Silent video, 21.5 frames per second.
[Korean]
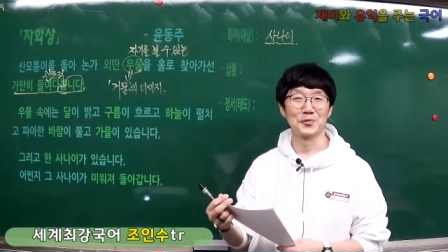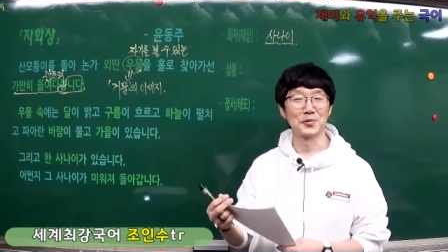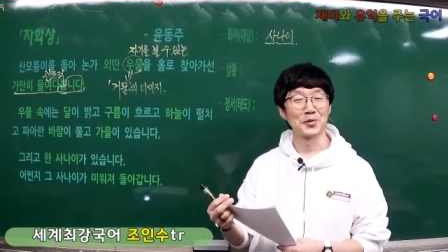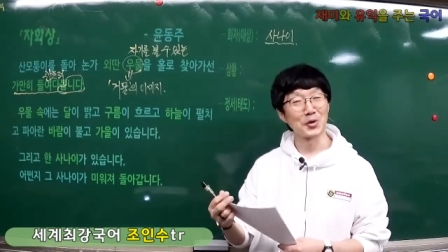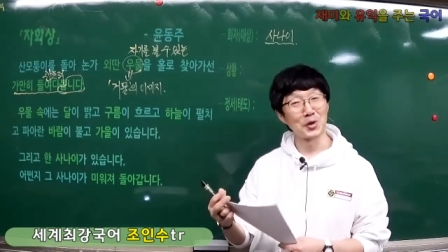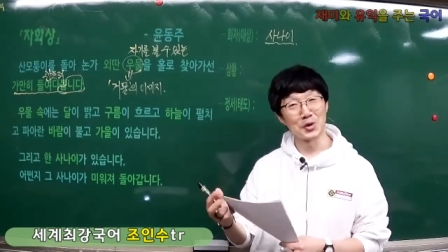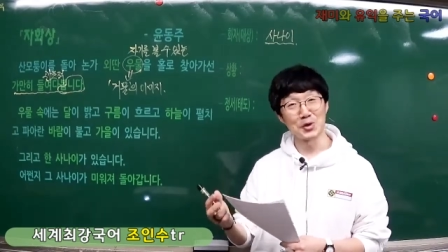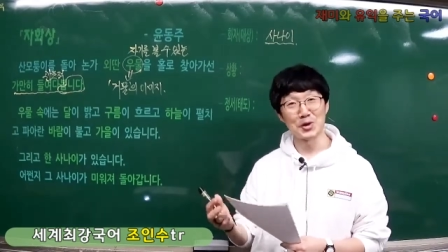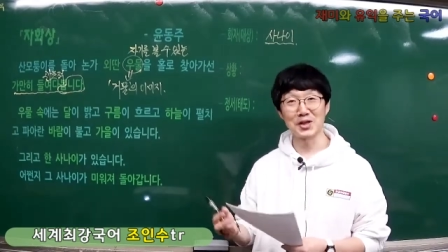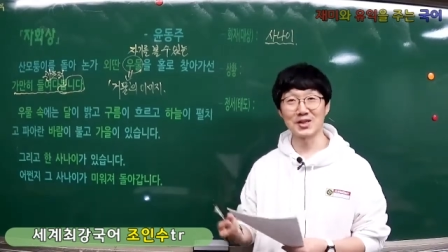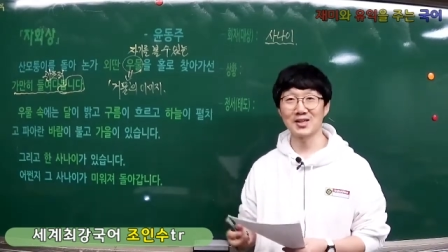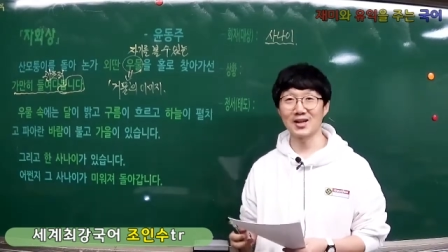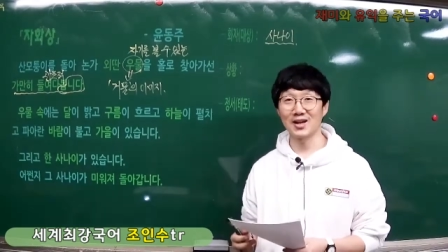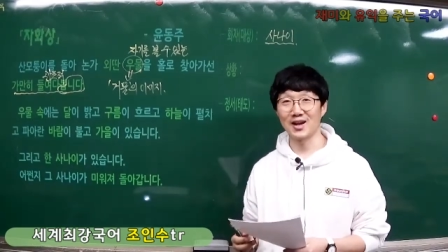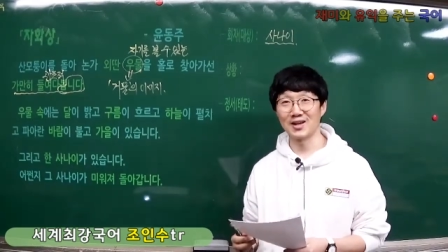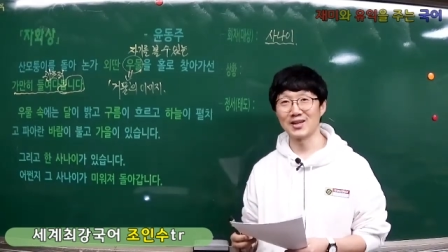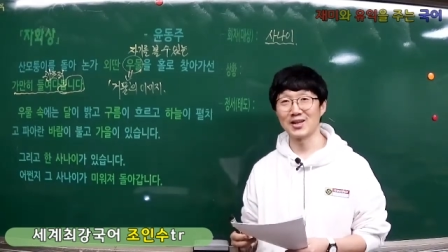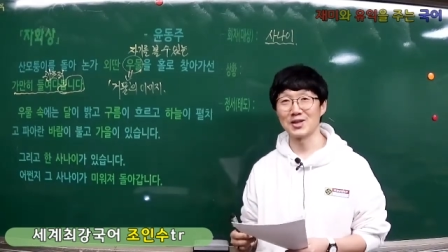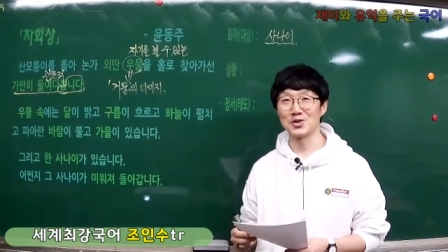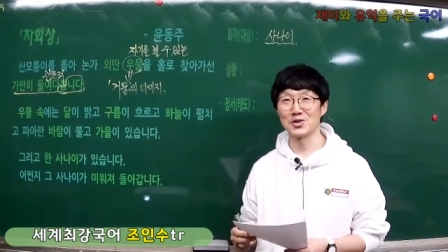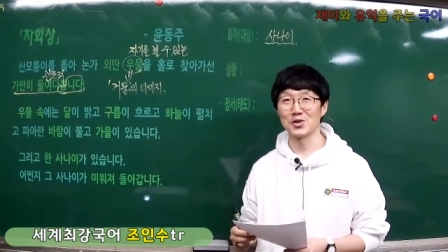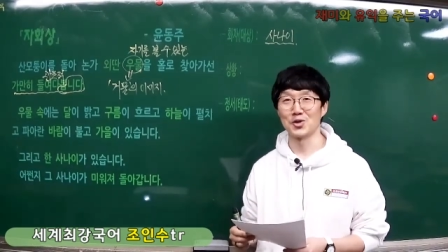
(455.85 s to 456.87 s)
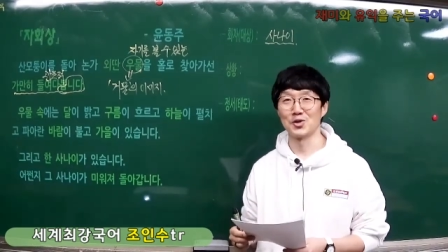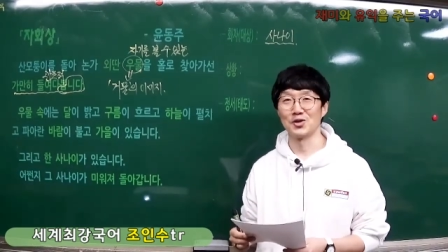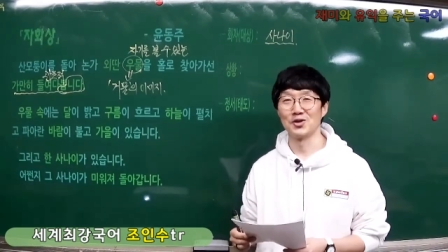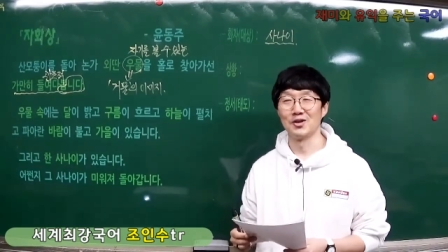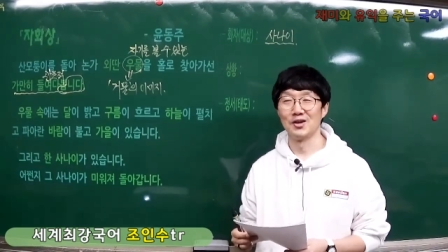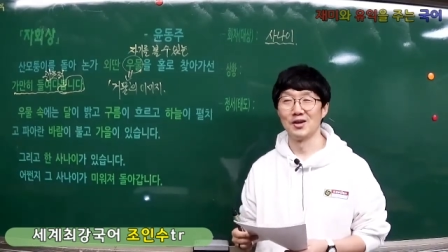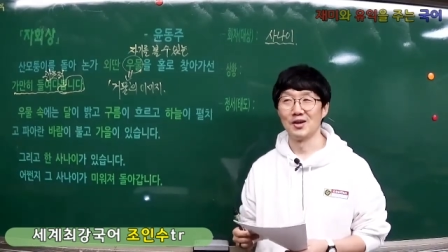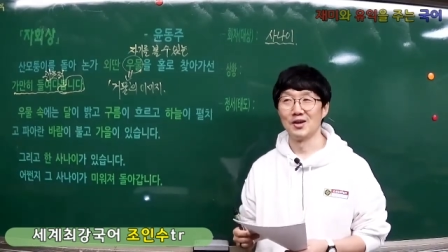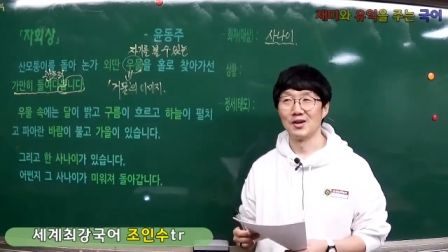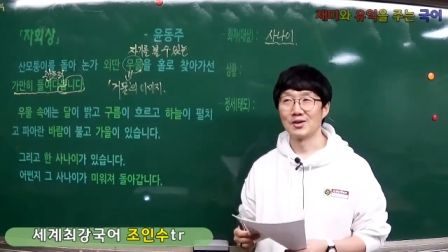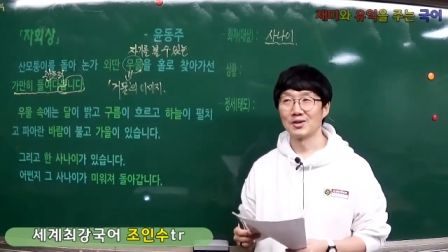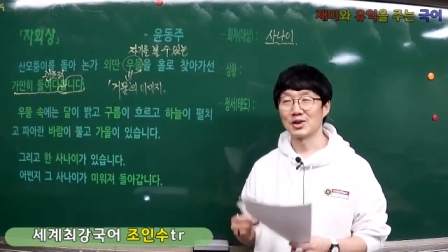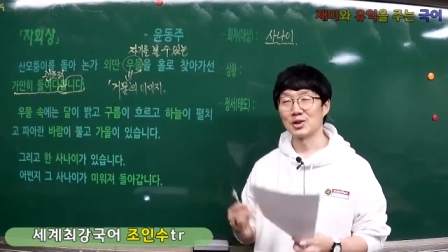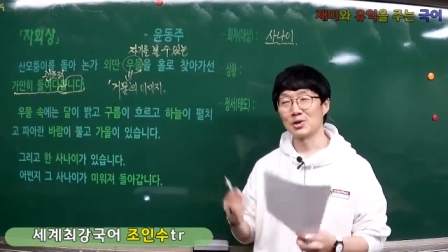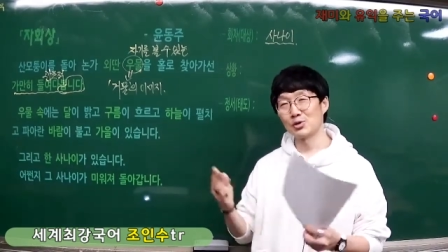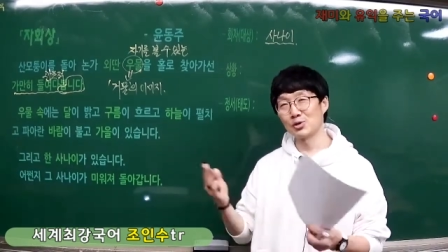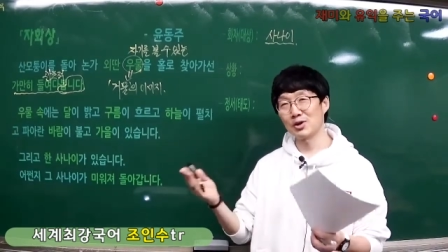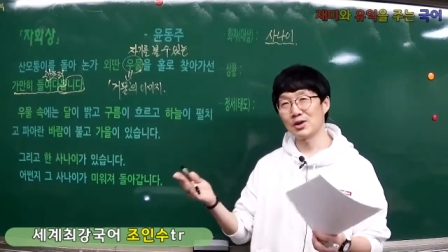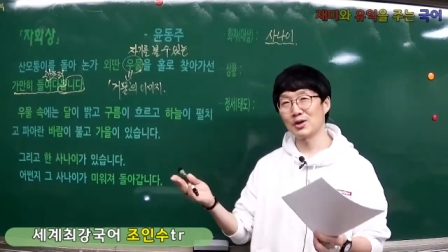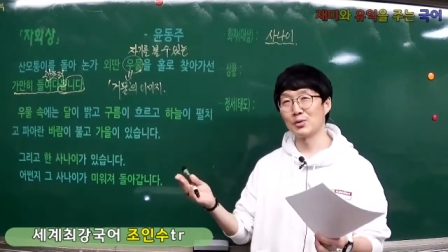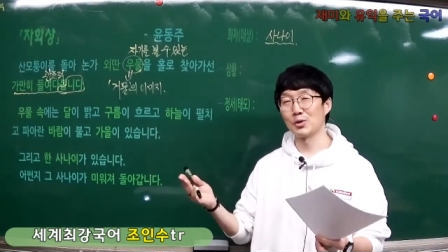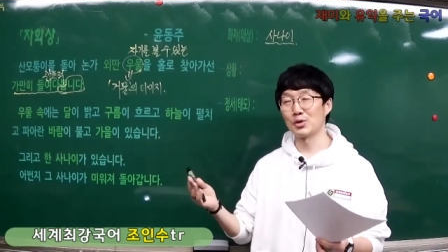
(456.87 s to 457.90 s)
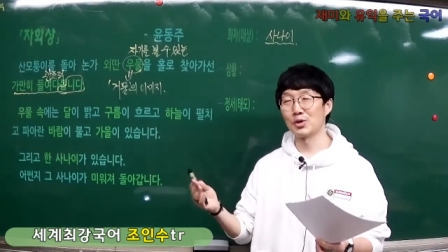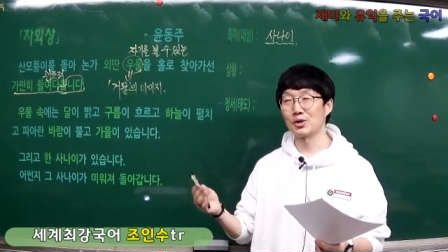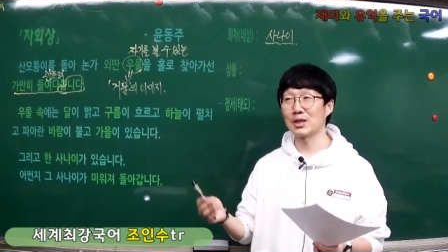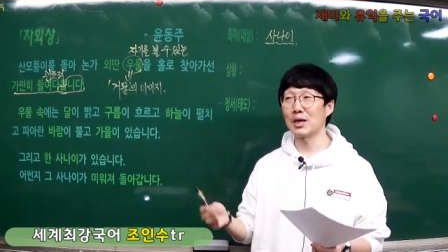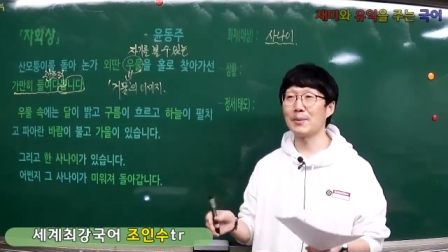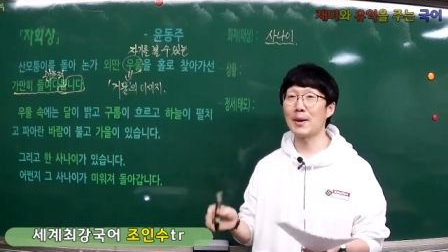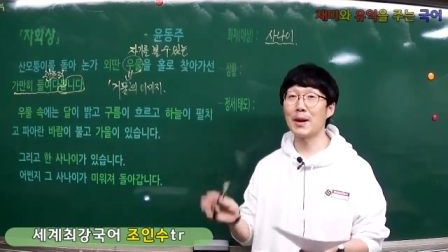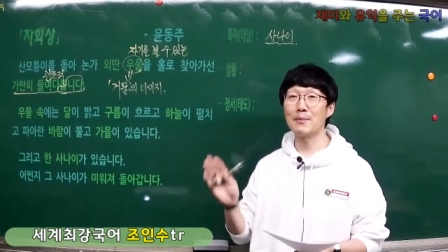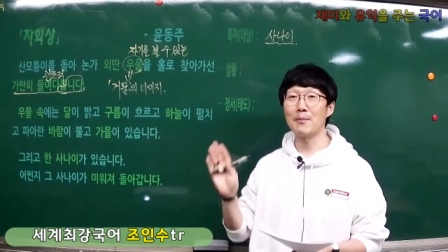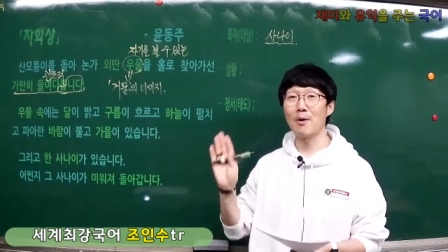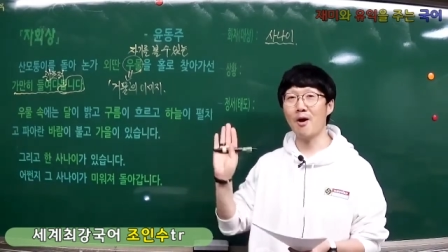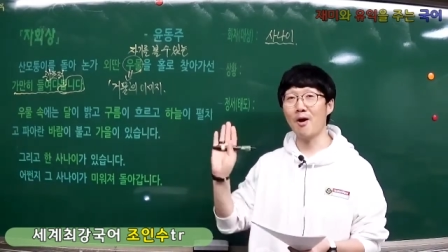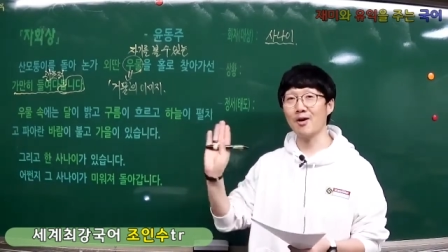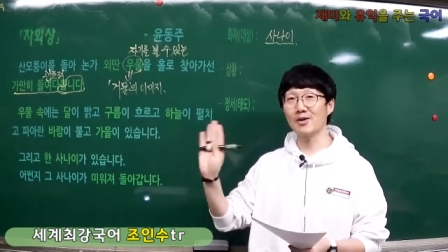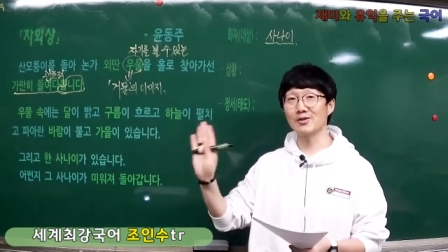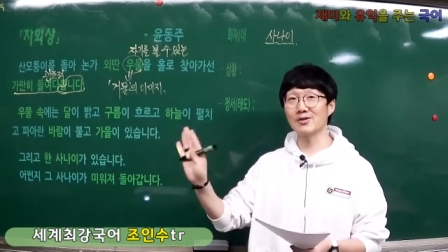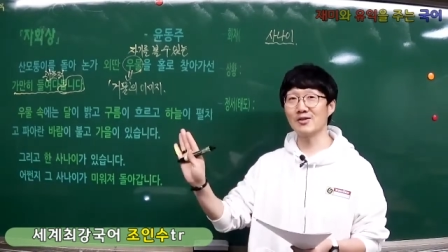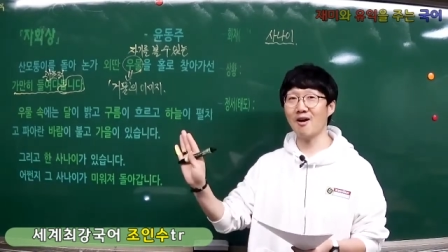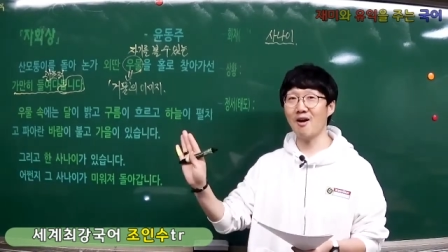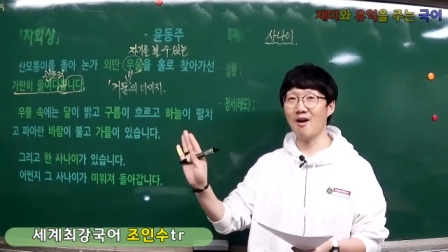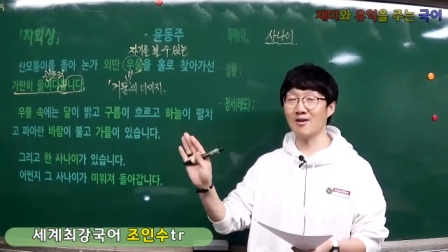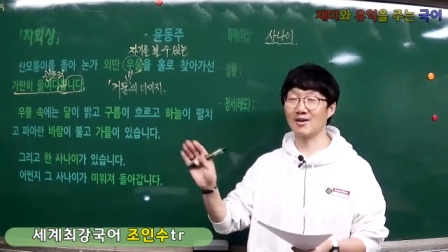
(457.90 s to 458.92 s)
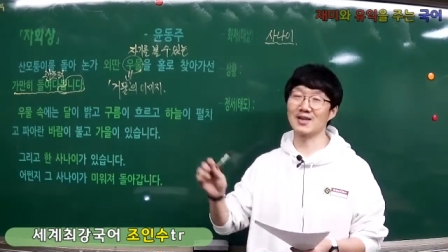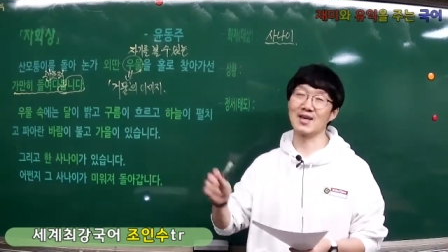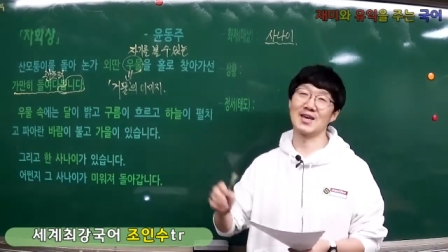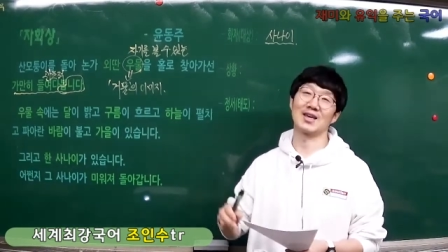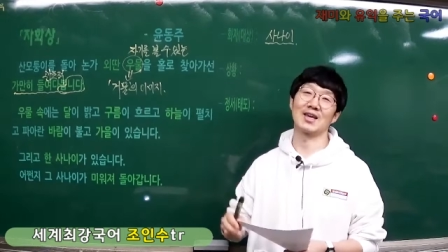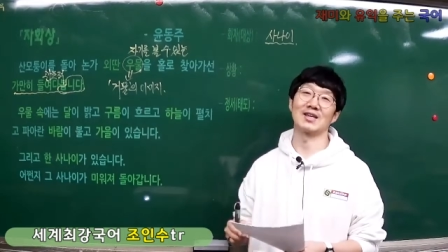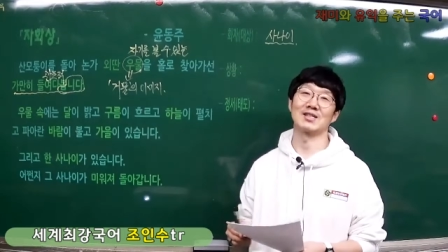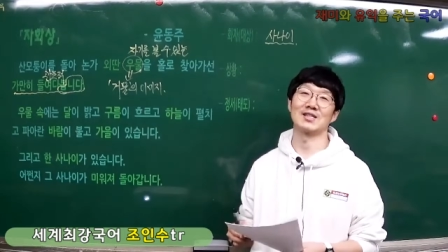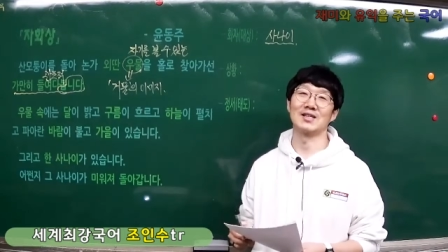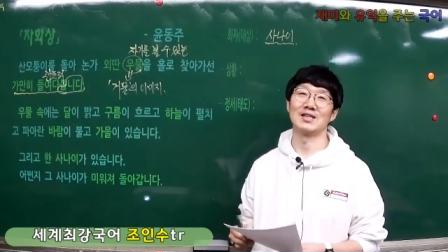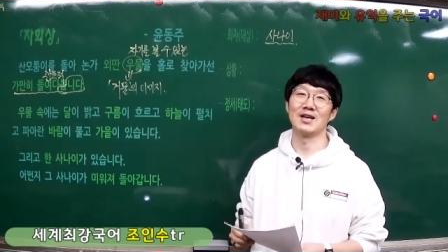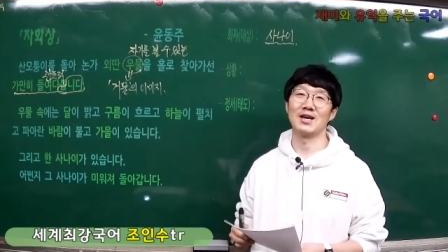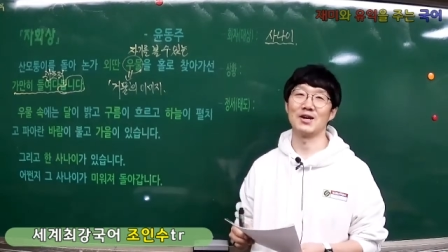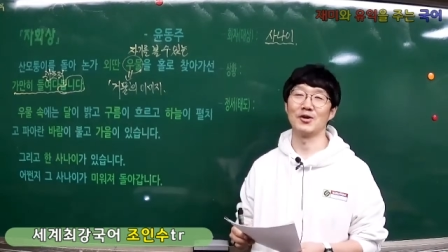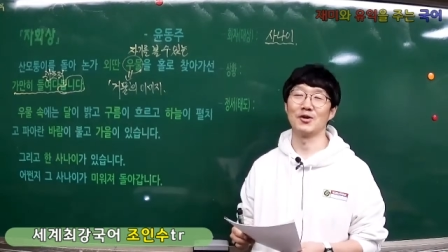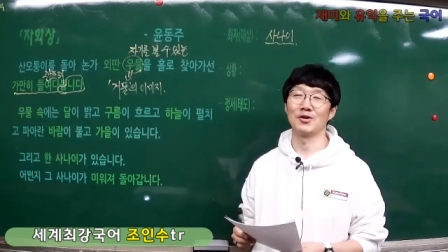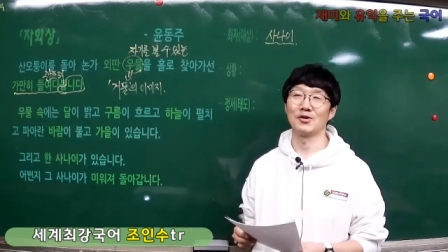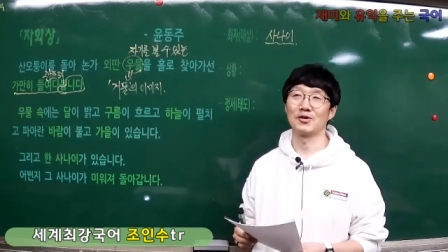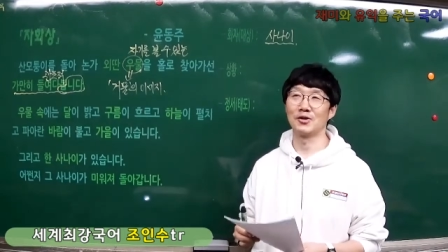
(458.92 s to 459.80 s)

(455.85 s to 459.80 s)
그런 얘기 잘 안 하죠. 친구들한테 보통 나 밥 먹었어! 이렇게 얘기하잖아요.